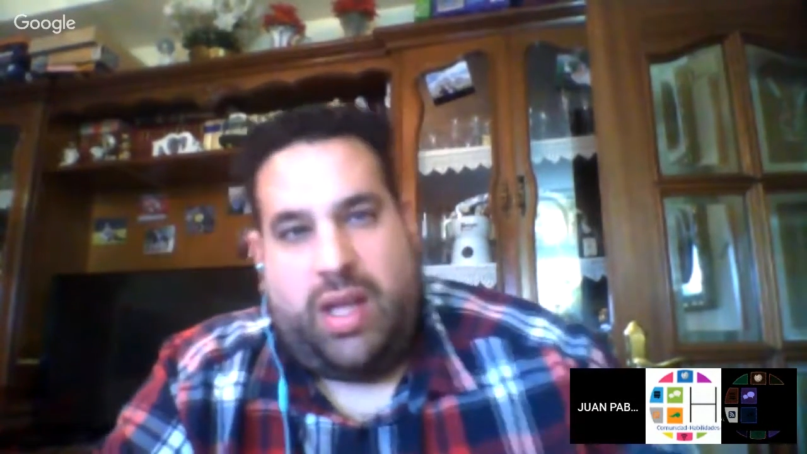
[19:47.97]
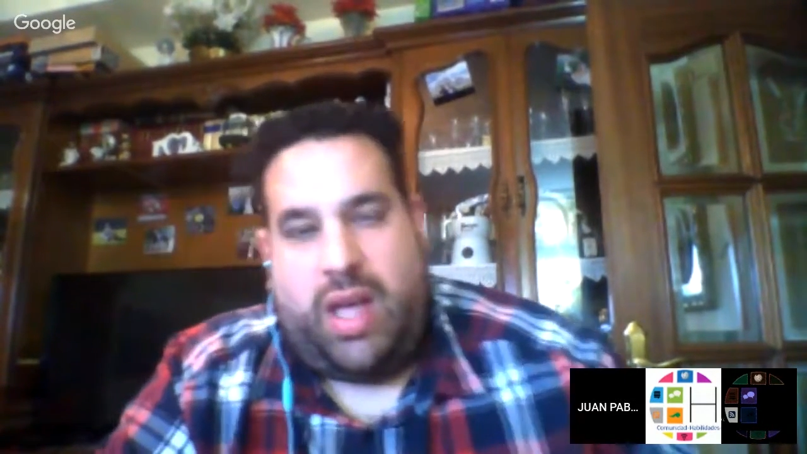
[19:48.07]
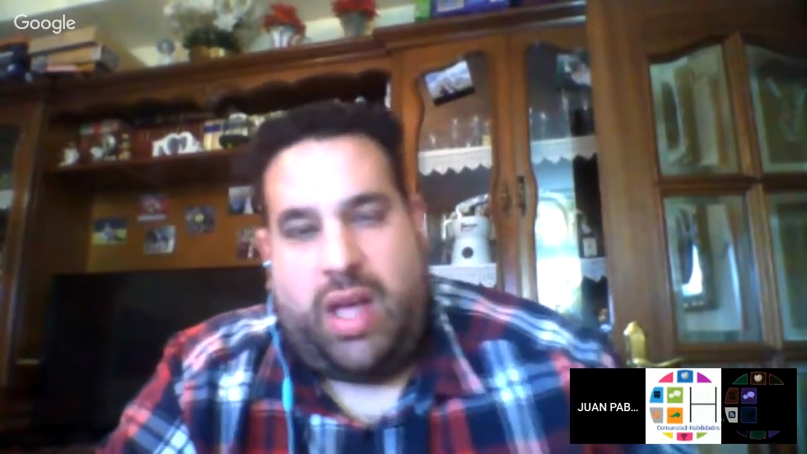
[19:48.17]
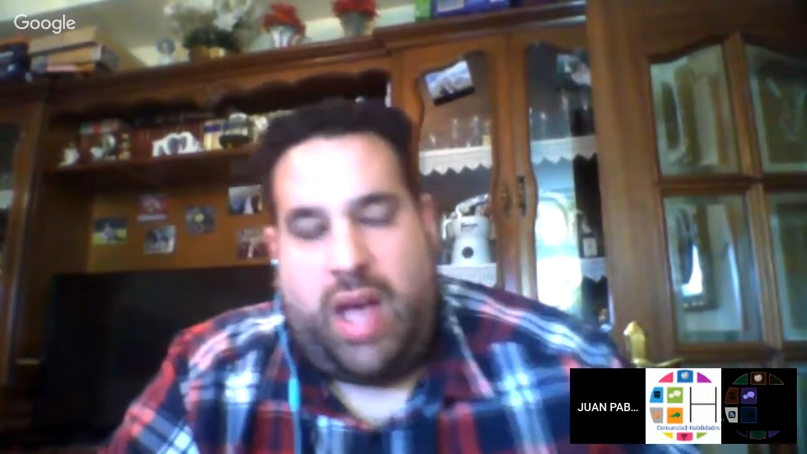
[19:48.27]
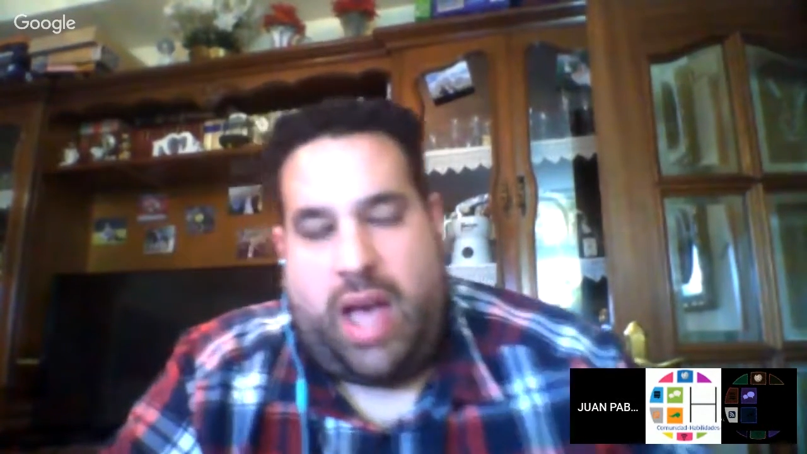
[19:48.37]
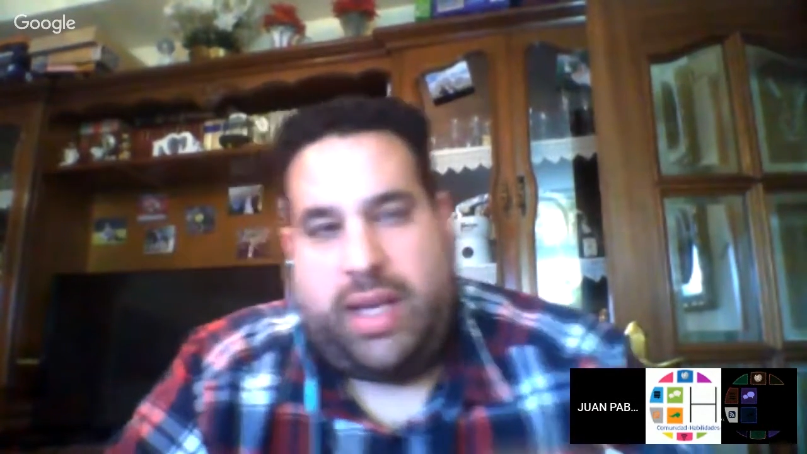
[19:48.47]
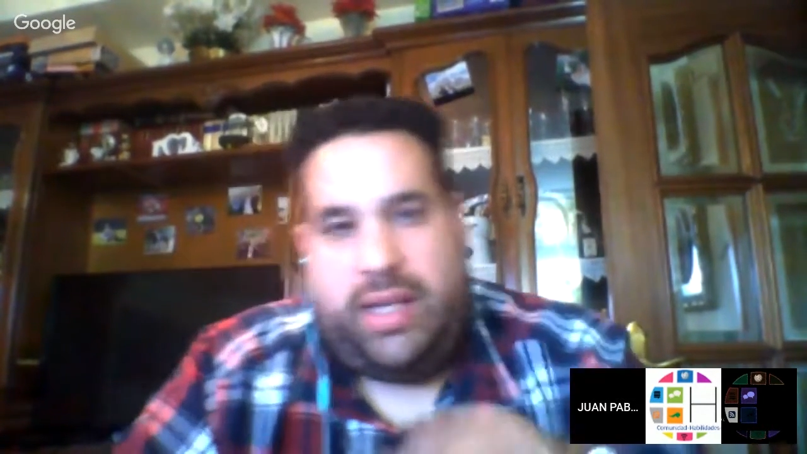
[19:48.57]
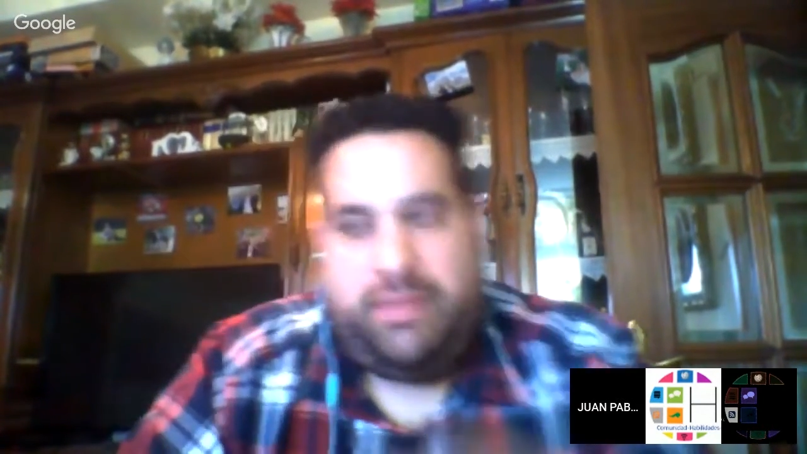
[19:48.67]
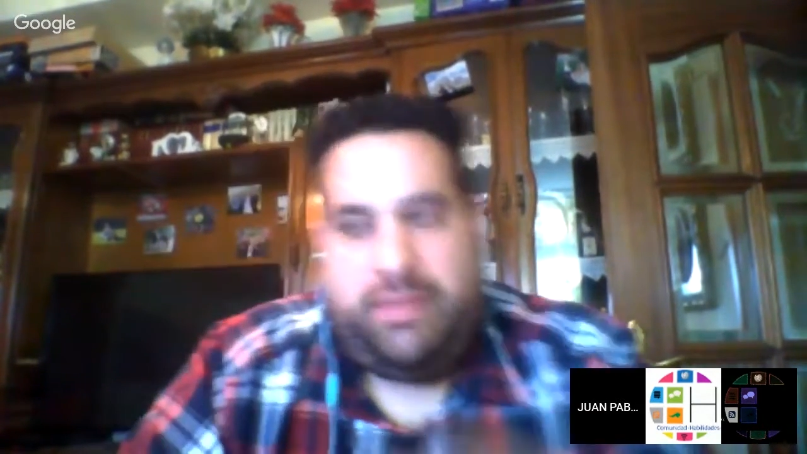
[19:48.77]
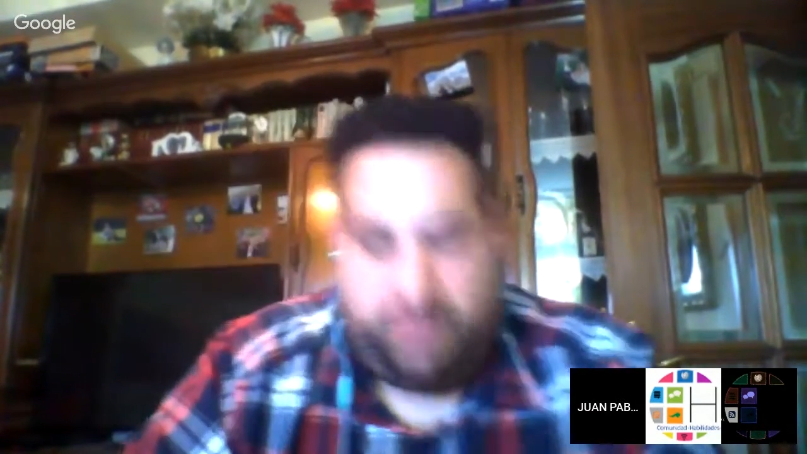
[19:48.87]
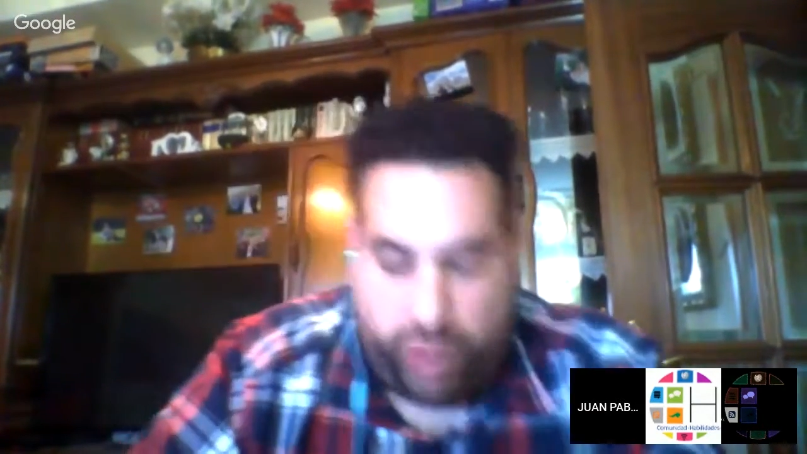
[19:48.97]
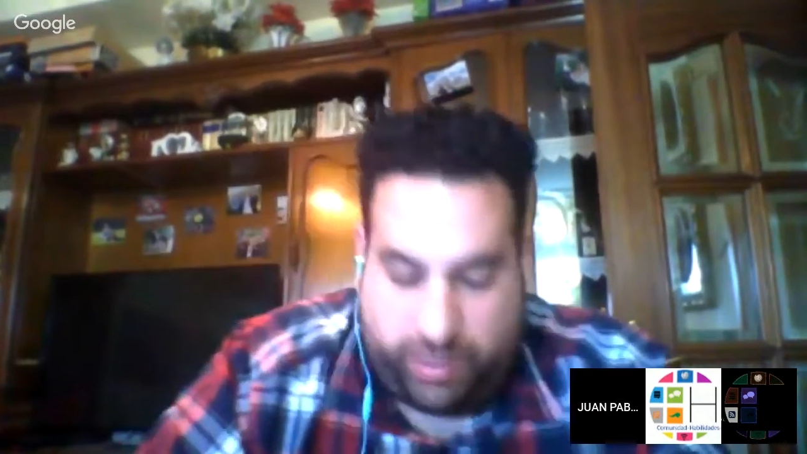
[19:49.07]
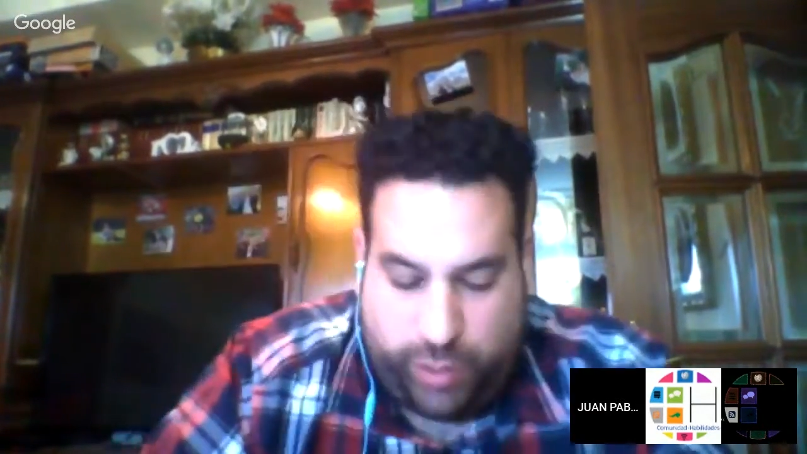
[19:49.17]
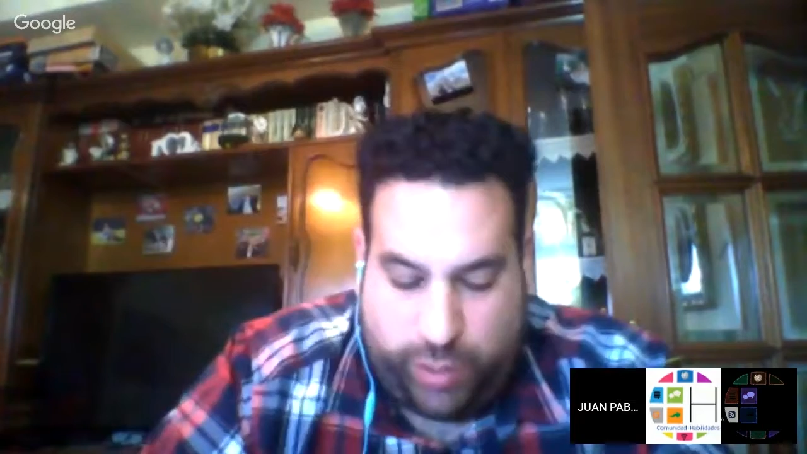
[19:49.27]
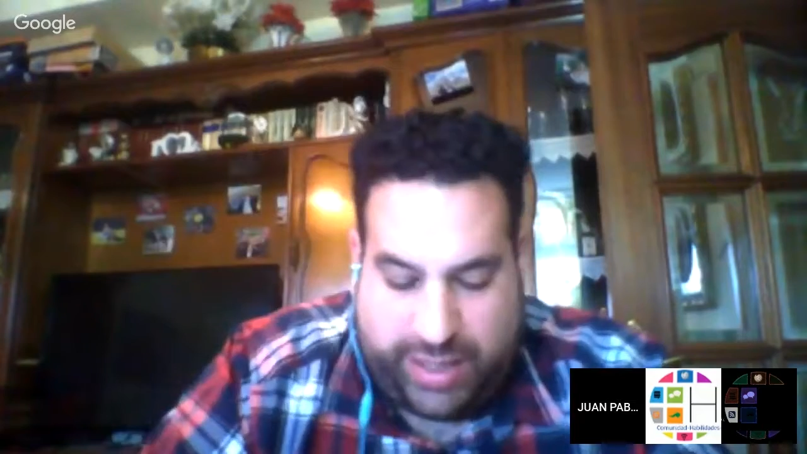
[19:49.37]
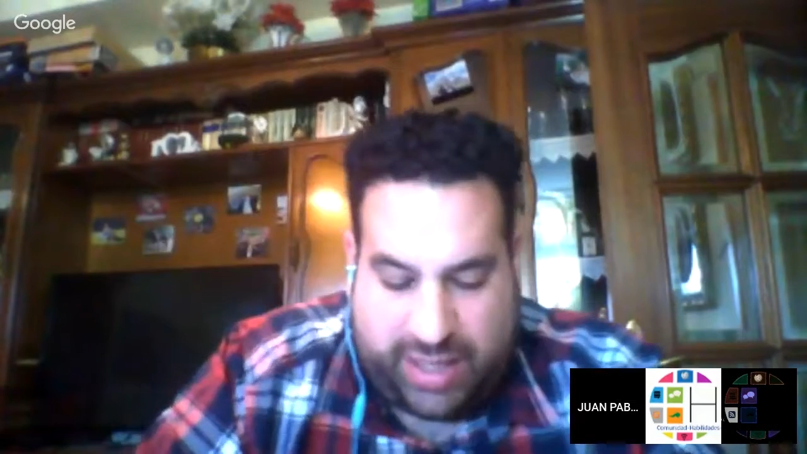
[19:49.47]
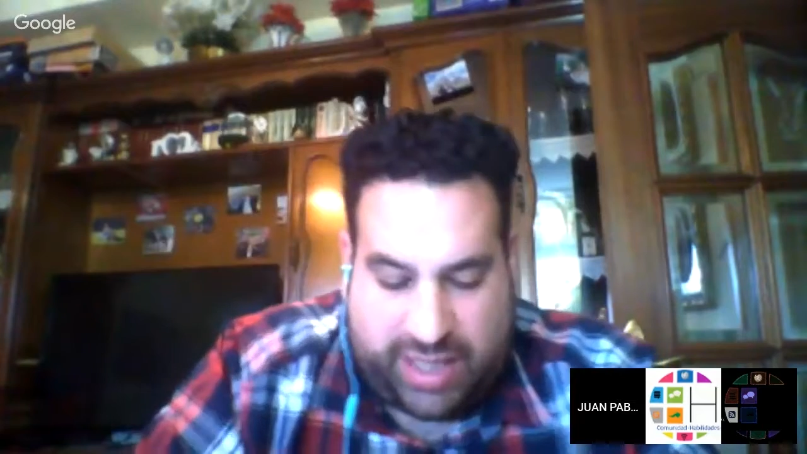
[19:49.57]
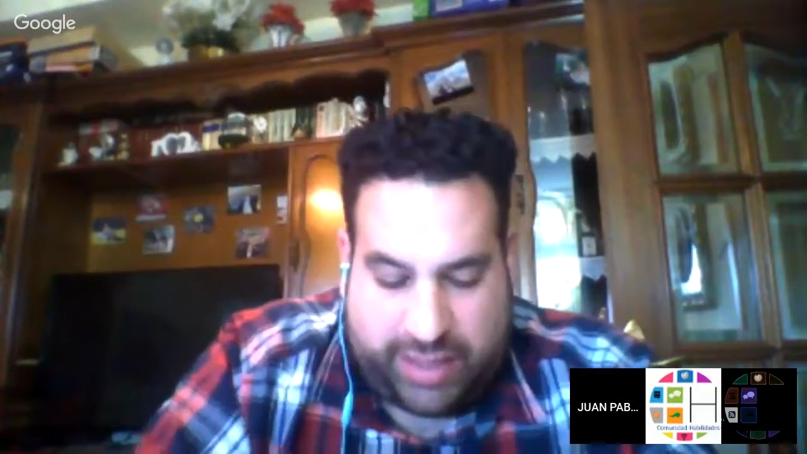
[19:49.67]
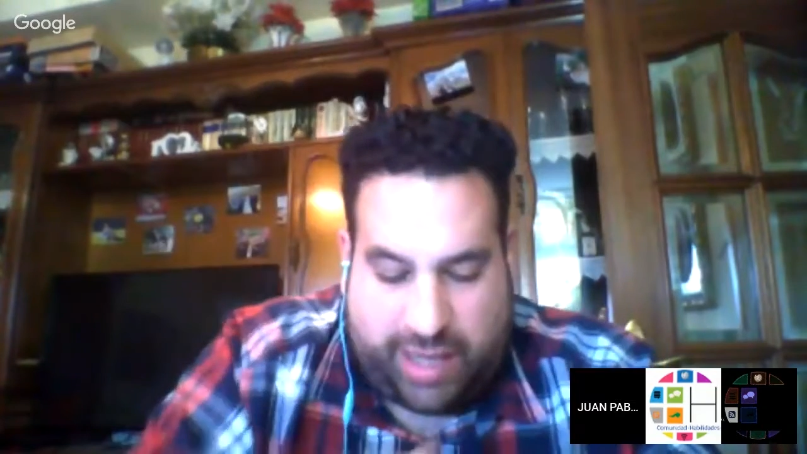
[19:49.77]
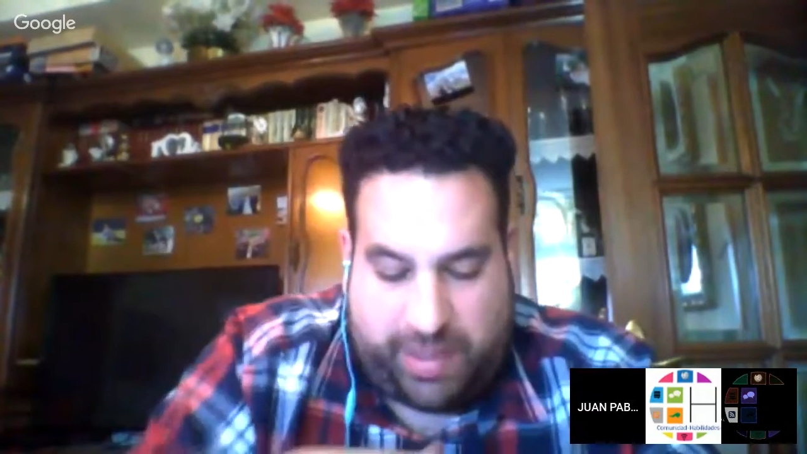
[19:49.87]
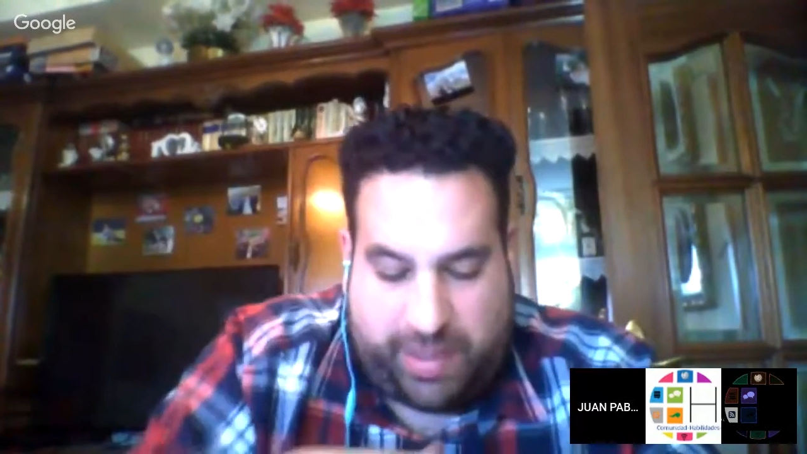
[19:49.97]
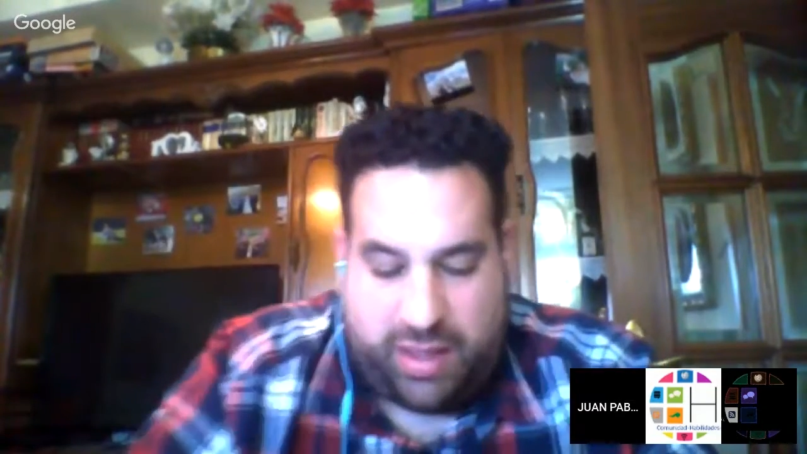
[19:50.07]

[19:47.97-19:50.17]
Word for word: Aquí, muy, muy interesante la apreciación